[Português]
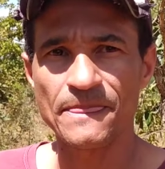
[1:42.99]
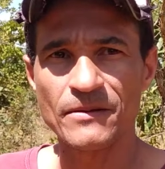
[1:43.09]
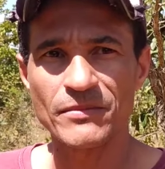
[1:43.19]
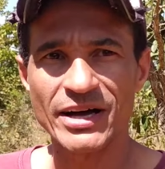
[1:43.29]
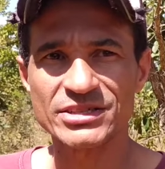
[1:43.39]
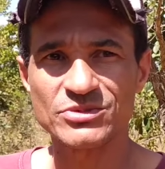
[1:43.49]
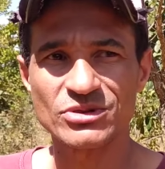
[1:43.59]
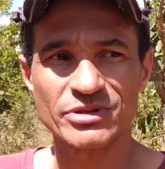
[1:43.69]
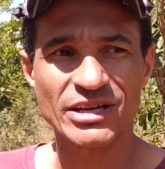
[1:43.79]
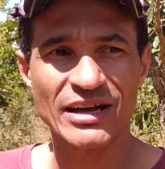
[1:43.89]
No mais,
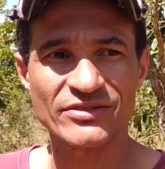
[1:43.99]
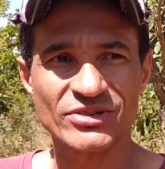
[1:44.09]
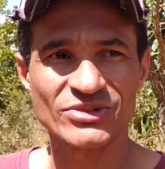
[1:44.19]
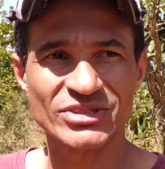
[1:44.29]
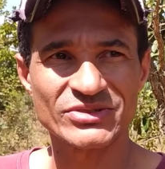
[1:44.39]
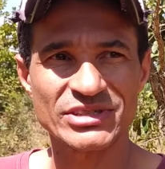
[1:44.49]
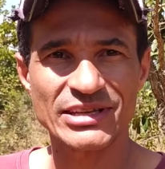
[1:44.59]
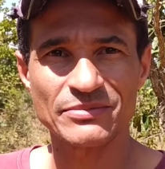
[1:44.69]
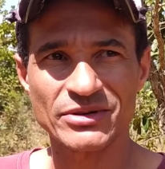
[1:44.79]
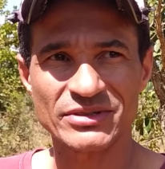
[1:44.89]
muito obrigado, fique com Deus e
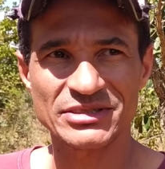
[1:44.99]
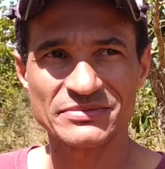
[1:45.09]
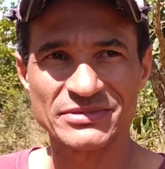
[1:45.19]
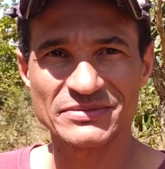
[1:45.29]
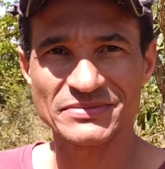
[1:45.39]
até a próxima.